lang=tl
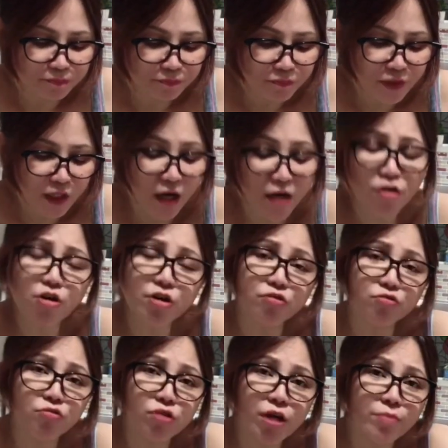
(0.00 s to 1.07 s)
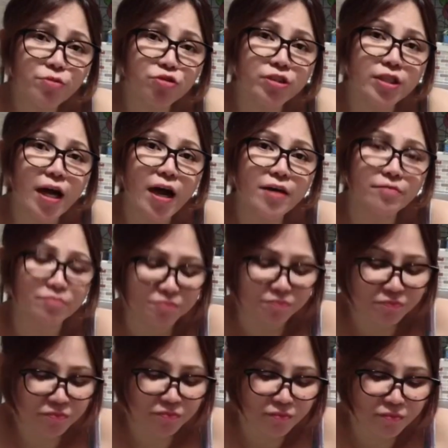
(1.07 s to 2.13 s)
Kayo, anong ulam nyo dyan?
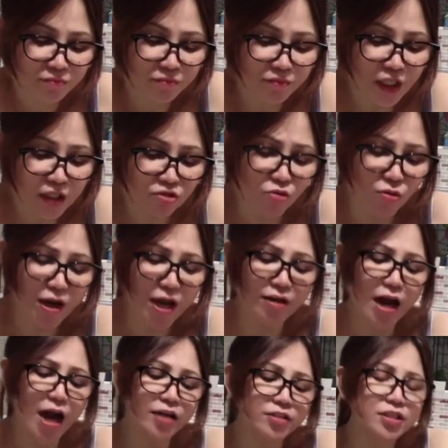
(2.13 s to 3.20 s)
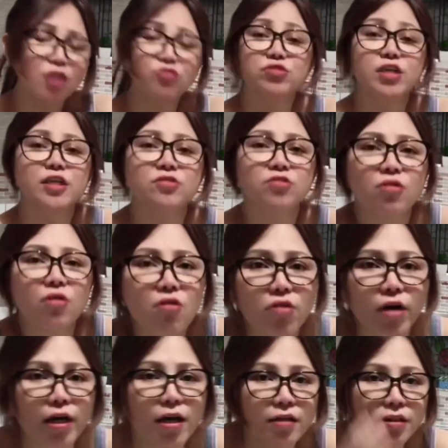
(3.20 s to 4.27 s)
Dito, walang lockdown dito.
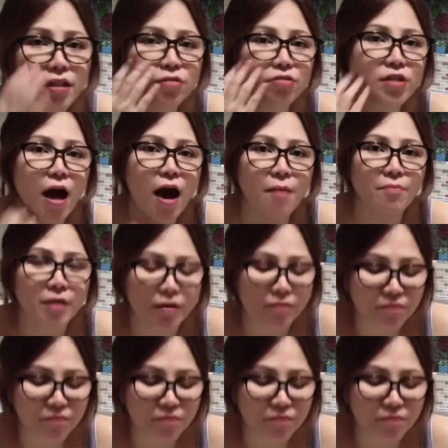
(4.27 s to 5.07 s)
Okay lang dito sa amin.